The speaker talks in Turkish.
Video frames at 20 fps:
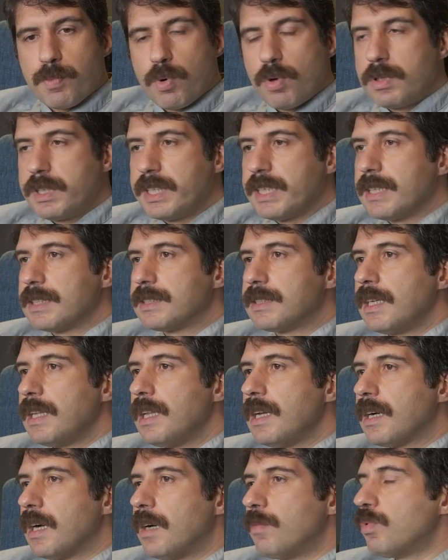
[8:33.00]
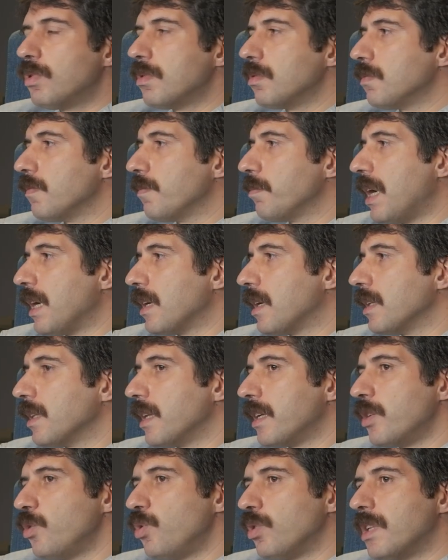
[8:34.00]
politikasıyla kamu
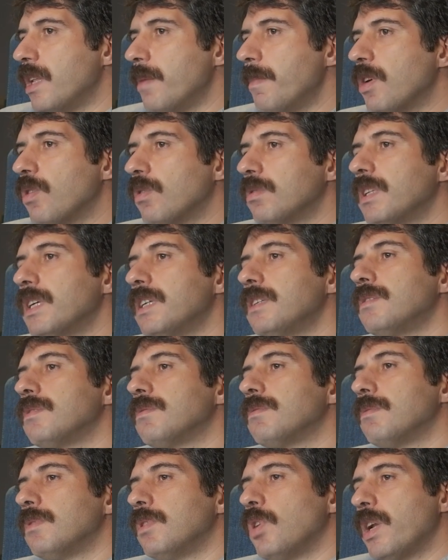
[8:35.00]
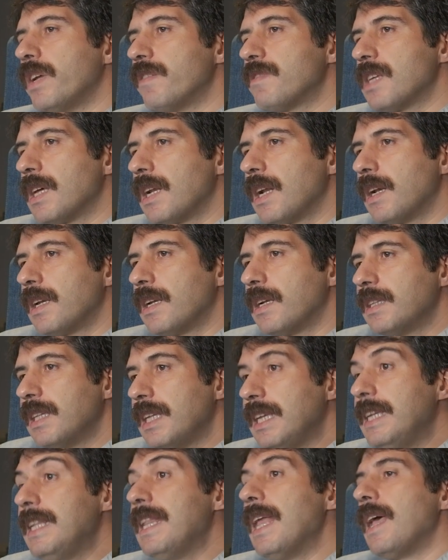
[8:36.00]
bankalarını yüklemek, onların görev
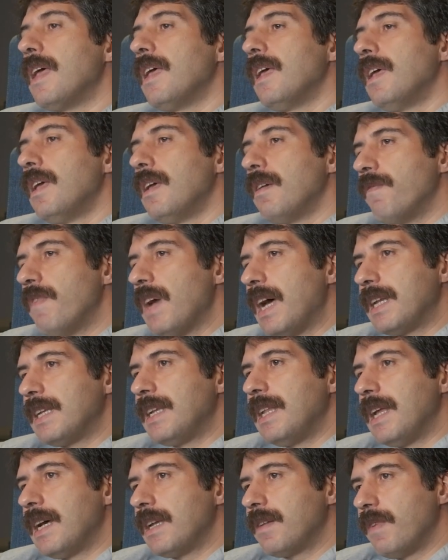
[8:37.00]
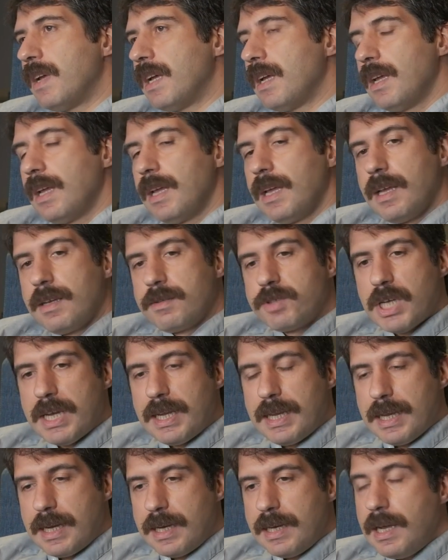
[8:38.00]
zararlarını yine vergiler ve
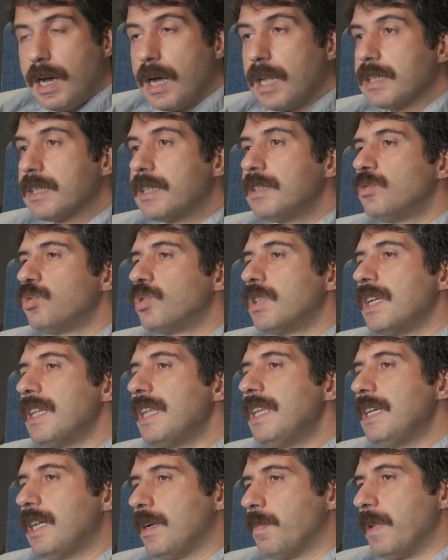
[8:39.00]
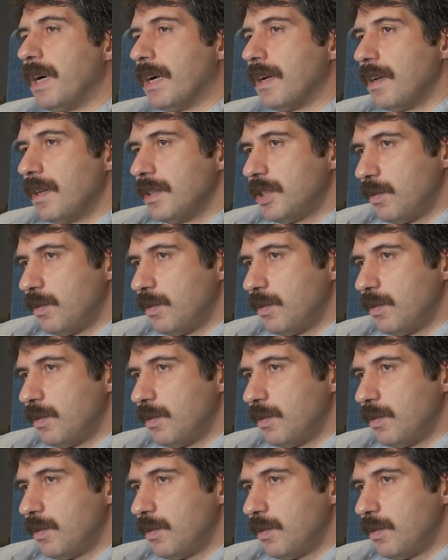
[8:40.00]
şeylerle halkın üzerine yıkmak.